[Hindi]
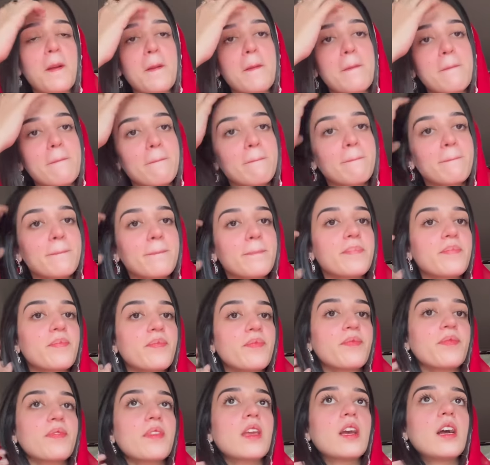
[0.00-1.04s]
ताला खैर
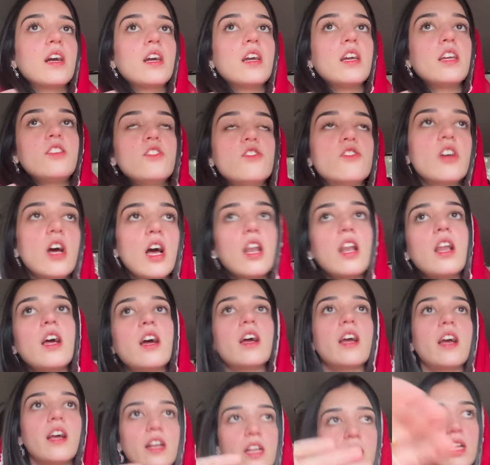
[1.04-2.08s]
करे क्योंकि अभी बोल रहे
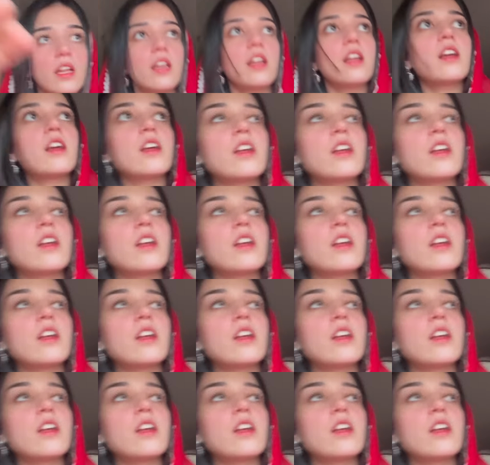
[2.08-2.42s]
हैं कि ये